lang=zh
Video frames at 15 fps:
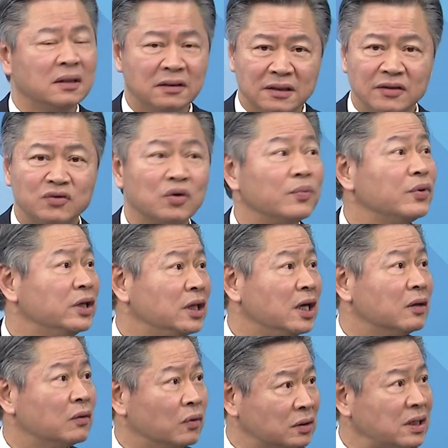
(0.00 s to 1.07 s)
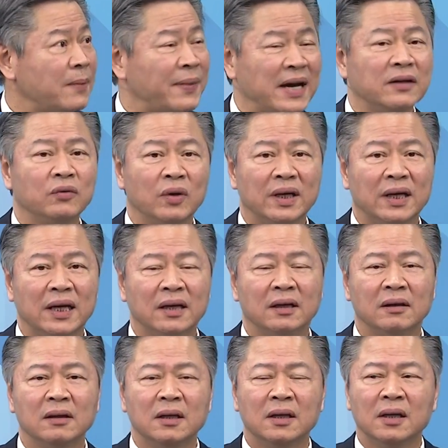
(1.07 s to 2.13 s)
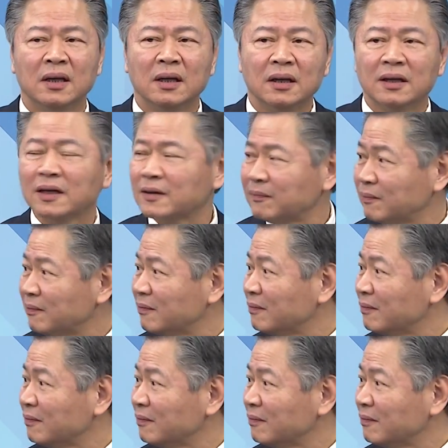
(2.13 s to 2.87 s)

这说不一定，我在判断了哈。它有可能加入